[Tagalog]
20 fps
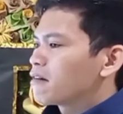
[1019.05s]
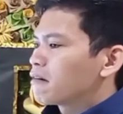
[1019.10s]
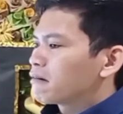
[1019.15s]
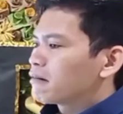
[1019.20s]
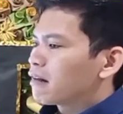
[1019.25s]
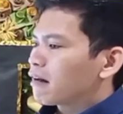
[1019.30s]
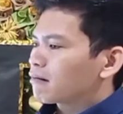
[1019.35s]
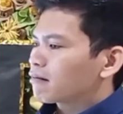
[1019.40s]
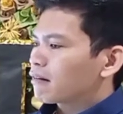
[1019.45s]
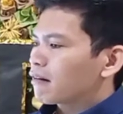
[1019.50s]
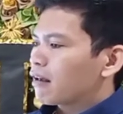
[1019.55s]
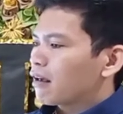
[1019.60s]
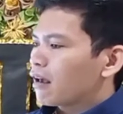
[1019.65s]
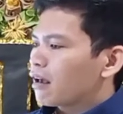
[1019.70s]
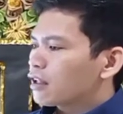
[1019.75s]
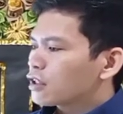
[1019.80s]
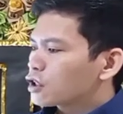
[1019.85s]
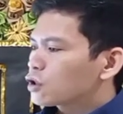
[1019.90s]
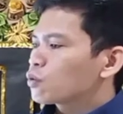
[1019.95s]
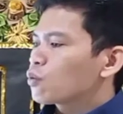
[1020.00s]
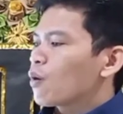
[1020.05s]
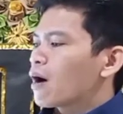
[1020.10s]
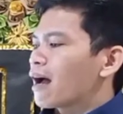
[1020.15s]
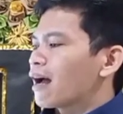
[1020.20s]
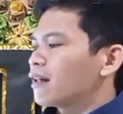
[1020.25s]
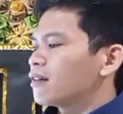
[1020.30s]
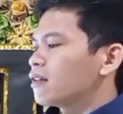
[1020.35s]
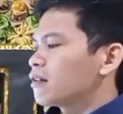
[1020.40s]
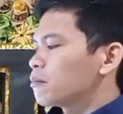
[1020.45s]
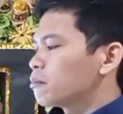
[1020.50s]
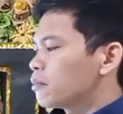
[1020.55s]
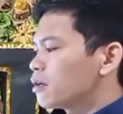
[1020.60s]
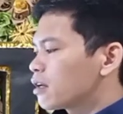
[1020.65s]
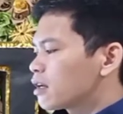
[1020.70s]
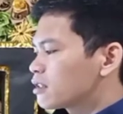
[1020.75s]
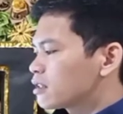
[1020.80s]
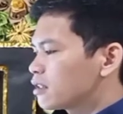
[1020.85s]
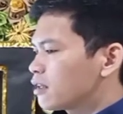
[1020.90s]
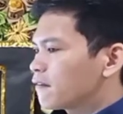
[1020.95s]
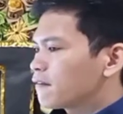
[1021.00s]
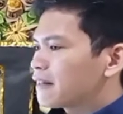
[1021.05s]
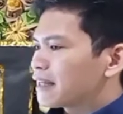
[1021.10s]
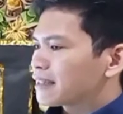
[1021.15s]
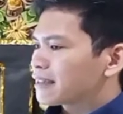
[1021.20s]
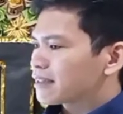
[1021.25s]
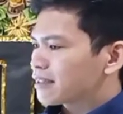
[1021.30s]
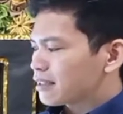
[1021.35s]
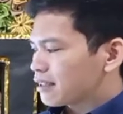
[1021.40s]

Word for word: that each one may receive the